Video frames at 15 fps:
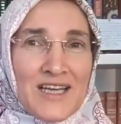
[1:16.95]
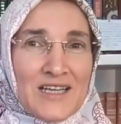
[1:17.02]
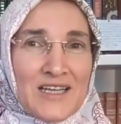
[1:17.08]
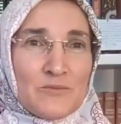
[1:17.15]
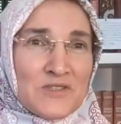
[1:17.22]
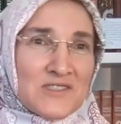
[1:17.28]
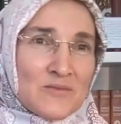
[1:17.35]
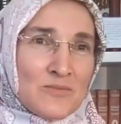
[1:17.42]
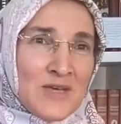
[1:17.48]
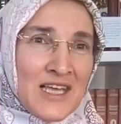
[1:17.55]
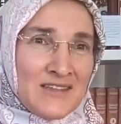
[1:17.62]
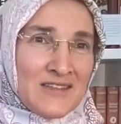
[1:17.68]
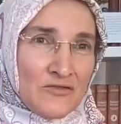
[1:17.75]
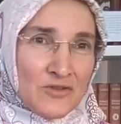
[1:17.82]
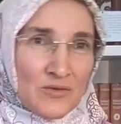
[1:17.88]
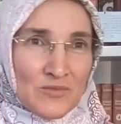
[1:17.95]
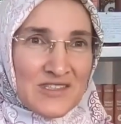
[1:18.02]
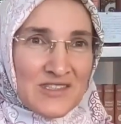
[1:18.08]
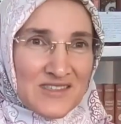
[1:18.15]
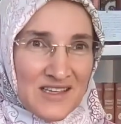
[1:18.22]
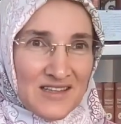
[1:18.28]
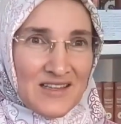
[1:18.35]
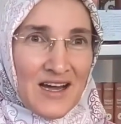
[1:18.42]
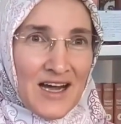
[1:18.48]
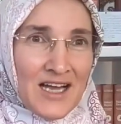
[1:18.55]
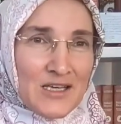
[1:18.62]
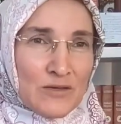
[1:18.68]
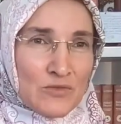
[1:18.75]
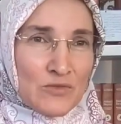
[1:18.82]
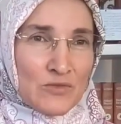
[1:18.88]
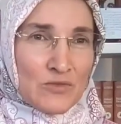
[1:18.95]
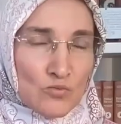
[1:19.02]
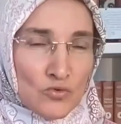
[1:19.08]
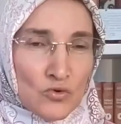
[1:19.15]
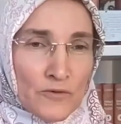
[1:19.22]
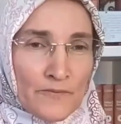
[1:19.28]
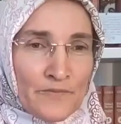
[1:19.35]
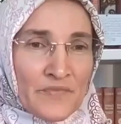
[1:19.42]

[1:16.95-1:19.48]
Yani bizim hedefimiz, idealimiz bu